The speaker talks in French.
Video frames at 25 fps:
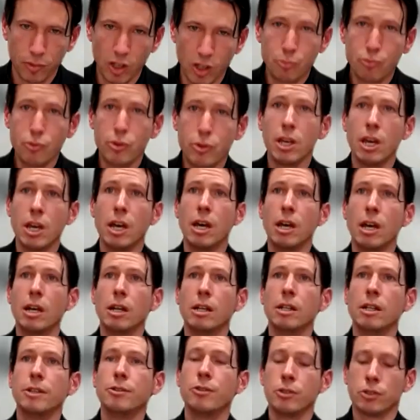Et puis,
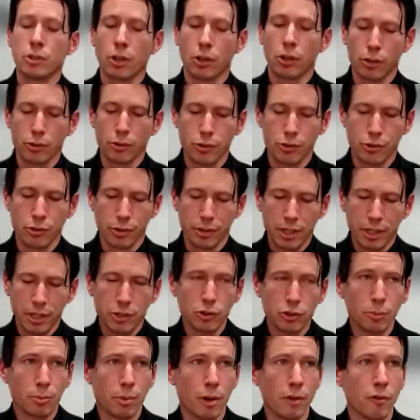les deux ordres de
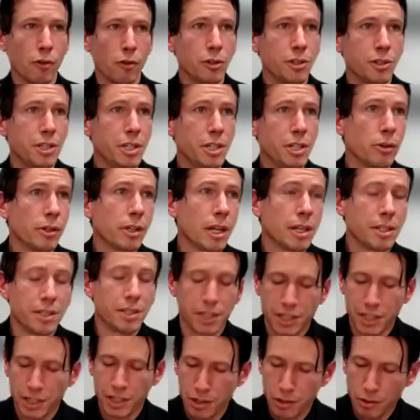juridiction peuvent aussi, le cas
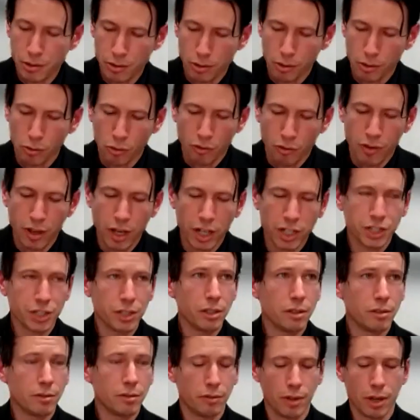échéant,
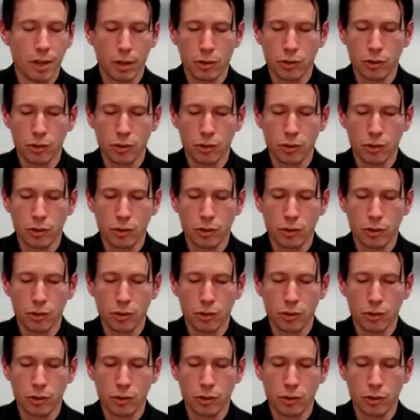converger vers